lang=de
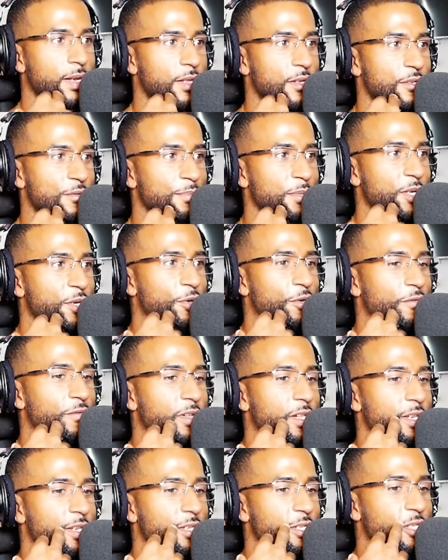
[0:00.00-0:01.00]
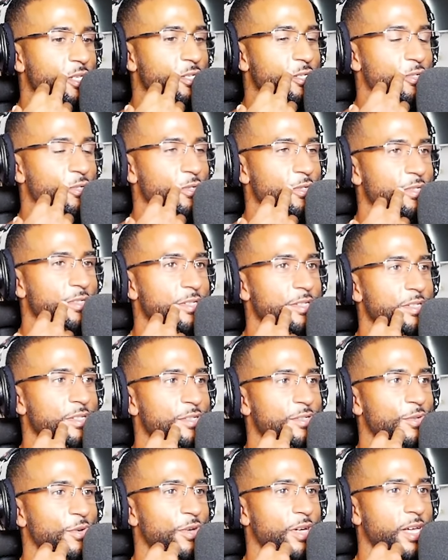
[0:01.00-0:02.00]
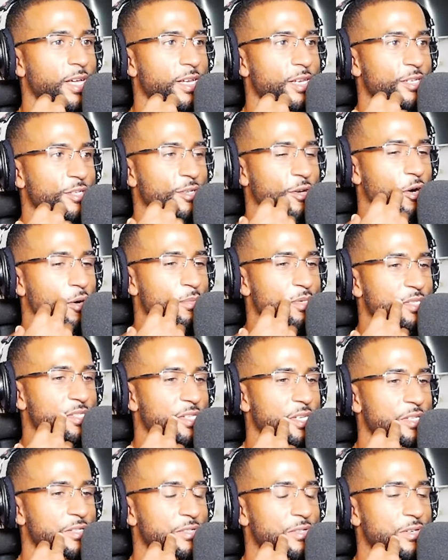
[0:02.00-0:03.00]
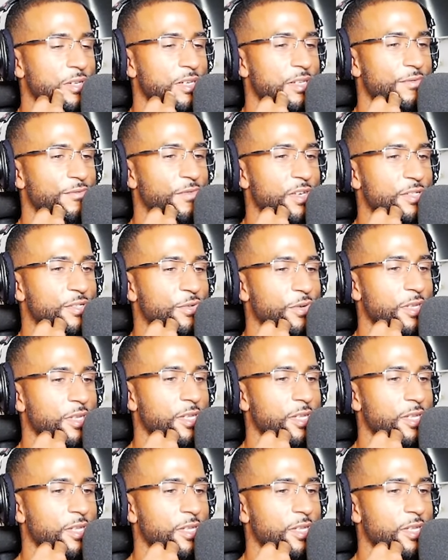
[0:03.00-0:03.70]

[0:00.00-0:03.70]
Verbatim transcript: Dass Mikrowellen nicht gesund sind, ist doch eigentlich Common Sense, oder? Weiß doch